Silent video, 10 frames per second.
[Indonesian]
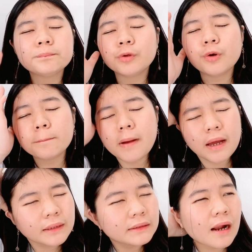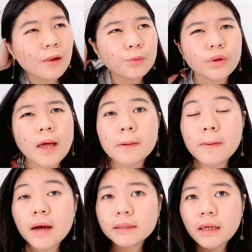belum pakai terlalu lama
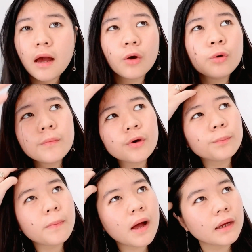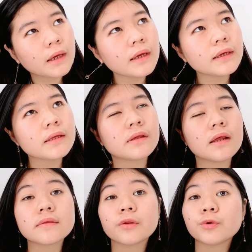banget ya aku baru pakai
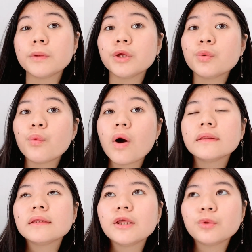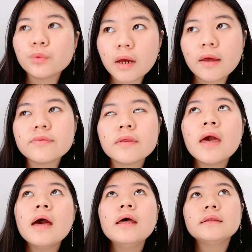kisaran satu mingguan gitu guys
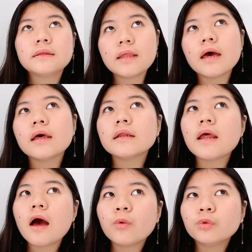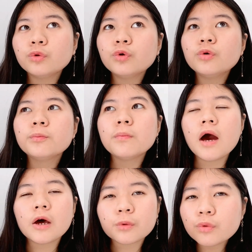dan aku tuh
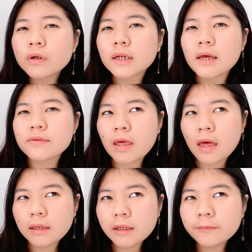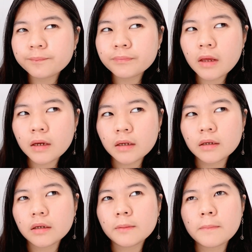baru ngerasain
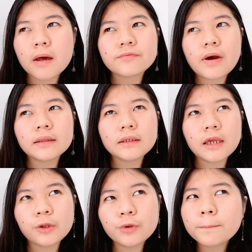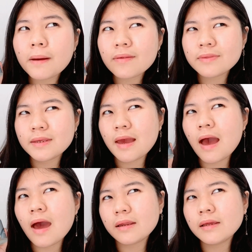uh, manfaatnya gitu pas di
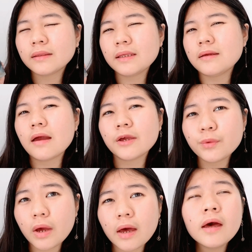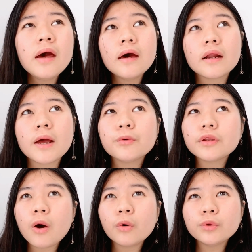hari ketiga gitu ya
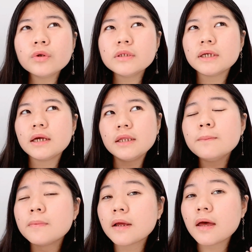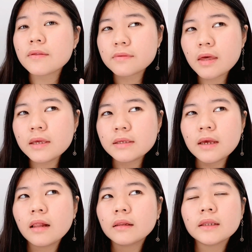rambut aku tuh jadi berasa
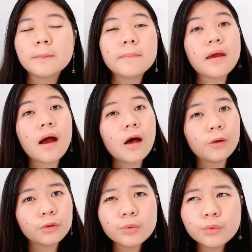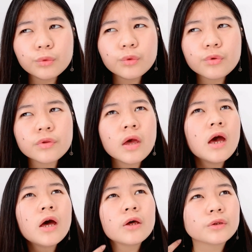yang lebih halus
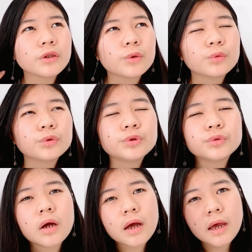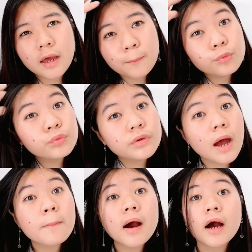terus juga kayak
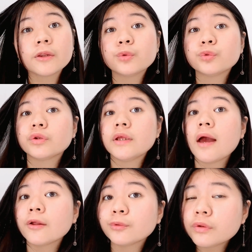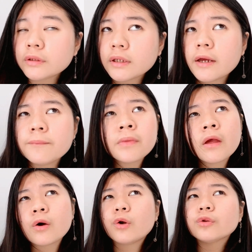mudah banget untuk diaturnya
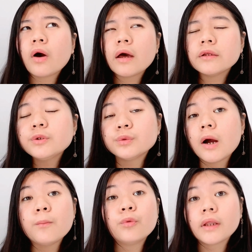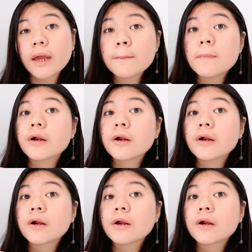kerontokannya juga mulai